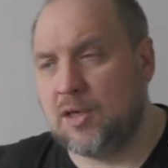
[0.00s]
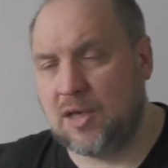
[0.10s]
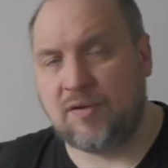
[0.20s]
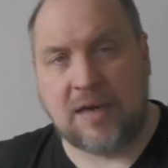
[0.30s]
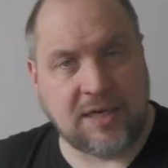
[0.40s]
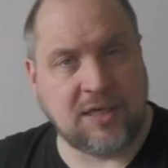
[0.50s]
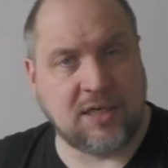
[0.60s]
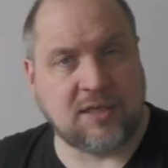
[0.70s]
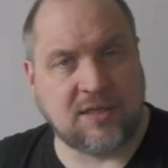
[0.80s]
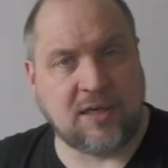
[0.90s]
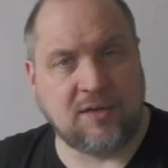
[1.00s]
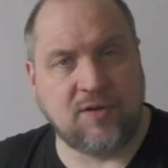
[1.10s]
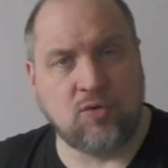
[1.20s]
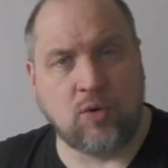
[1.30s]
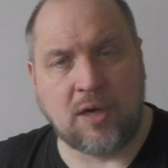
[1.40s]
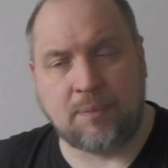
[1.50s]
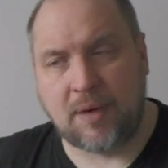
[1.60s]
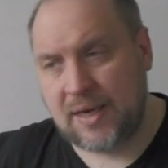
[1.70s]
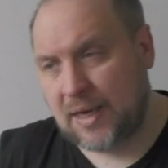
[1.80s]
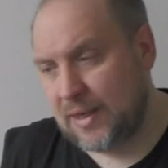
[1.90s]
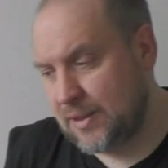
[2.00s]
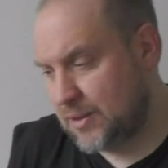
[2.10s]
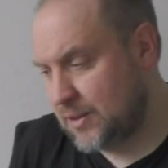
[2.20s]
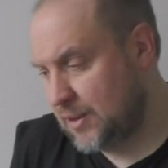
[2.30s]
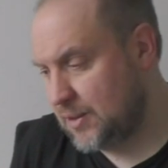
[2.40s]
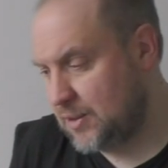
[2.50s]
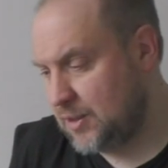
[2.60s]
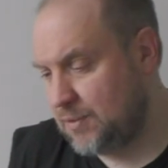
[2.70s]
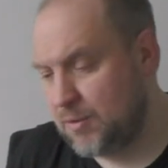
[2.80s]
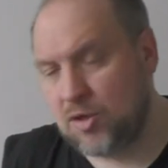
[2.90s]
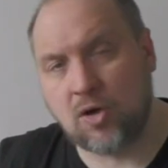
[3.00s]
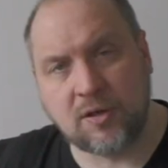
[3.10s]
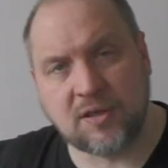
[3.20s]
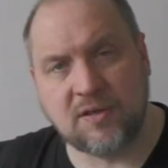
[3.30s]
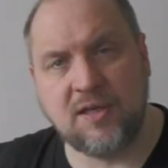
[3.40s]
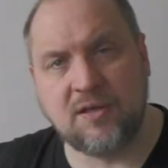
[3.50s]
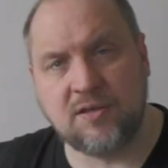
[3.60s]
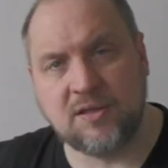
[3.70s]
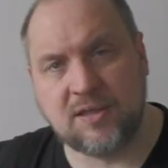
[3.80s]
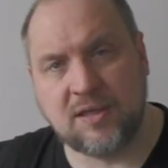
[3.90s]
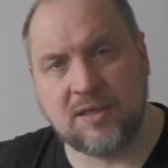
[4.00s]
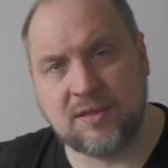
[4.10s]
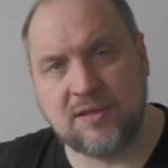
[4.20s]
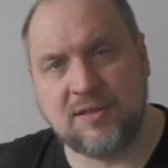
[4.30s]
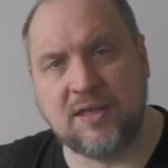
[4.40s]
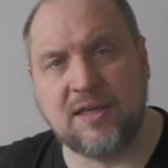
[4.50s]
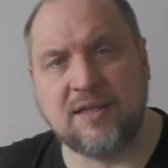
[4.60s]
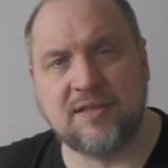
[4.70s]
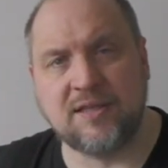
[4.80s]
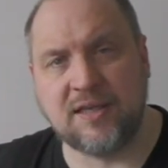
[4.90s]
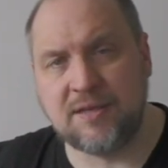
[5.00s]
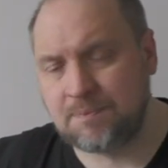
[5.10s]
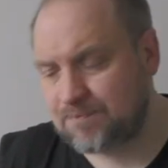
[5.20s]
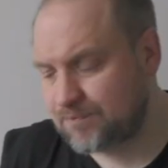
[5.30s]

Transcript: Da waren einige interessante Figuren dabei. Eine die ich mich noch interessierte, ist hier jetzt drin.